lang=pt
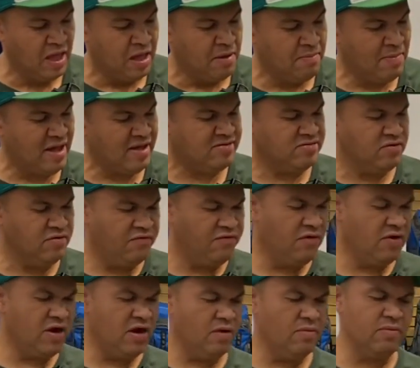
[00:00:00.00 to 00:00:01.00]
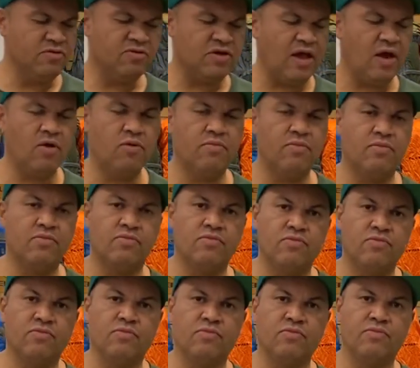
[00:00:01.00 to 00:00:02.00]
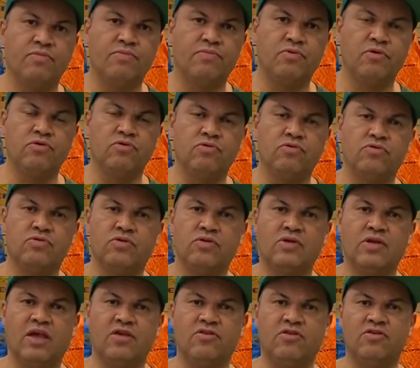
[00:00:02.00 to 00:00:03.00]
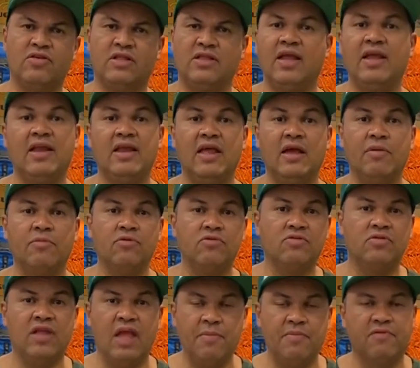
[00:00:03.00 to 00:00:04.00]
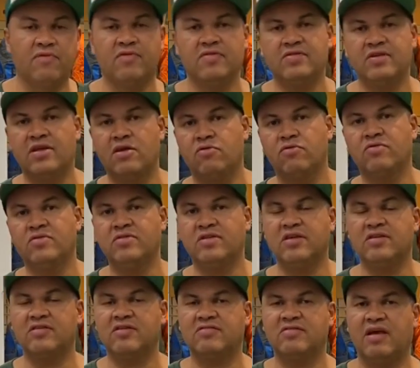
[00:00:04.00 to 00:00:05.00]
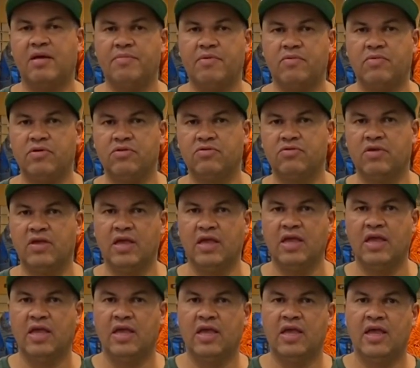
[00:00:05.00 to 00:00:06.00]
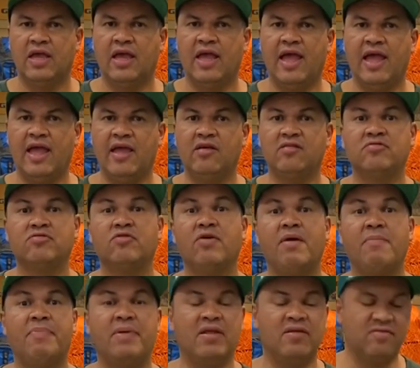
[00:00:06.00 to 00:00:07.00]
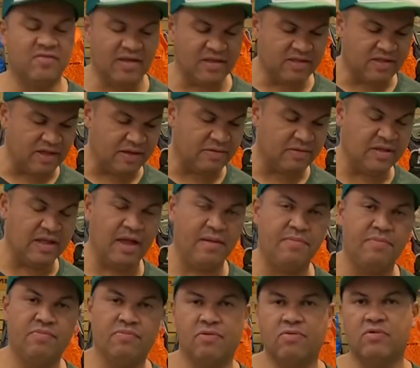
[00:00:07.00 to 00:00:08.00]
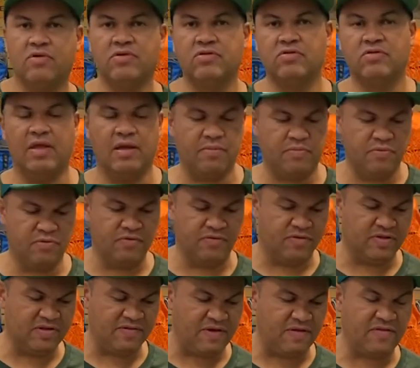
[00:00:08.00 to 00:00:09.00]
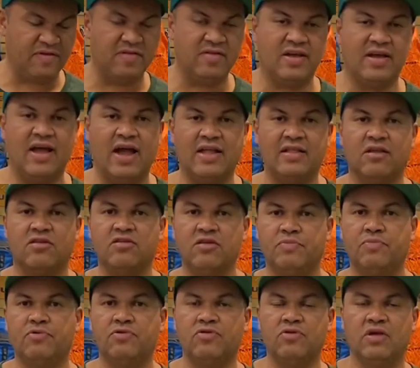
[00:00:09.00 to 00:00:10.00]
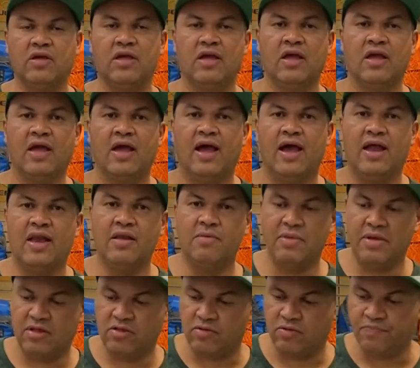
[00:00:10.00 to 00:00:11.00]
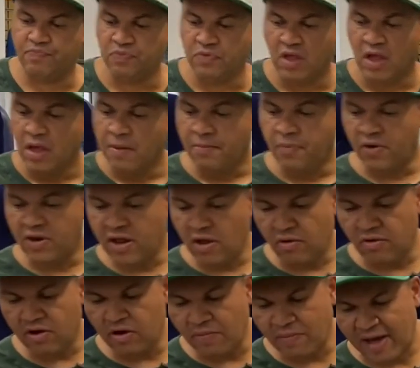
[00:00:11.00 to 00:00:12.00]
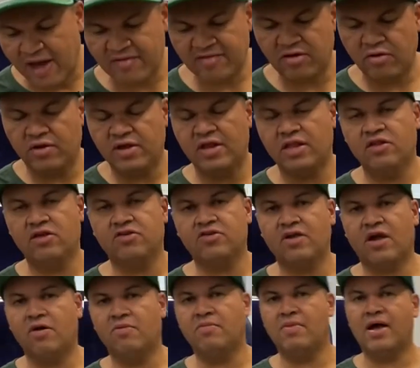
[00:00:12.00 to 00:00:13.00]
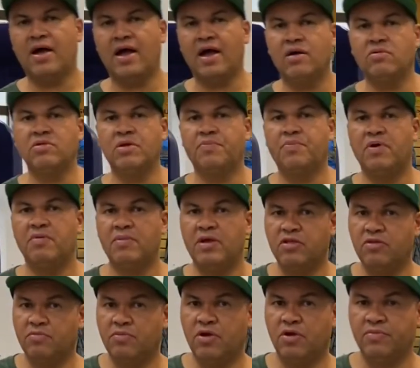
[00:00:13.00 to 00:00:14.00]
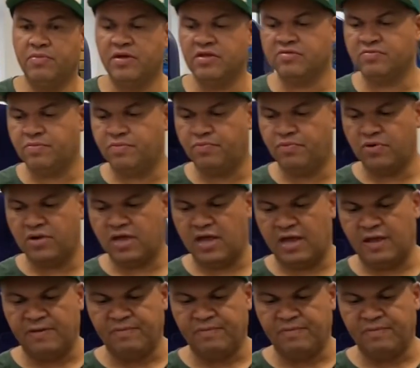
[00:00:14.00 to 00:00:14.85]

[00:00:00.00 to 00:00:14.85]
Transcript: Mas o fogão já é um, um, um, produto que a gente já tem em linha há muito tempo. Você que cozinha já sabe quanto que é, isso representa, né? Quanto tempo você vai fazer cada tipo de alimento. Porém, o Grill Master eu queria deixar uma, um depoimento meu mesmo. Por quê?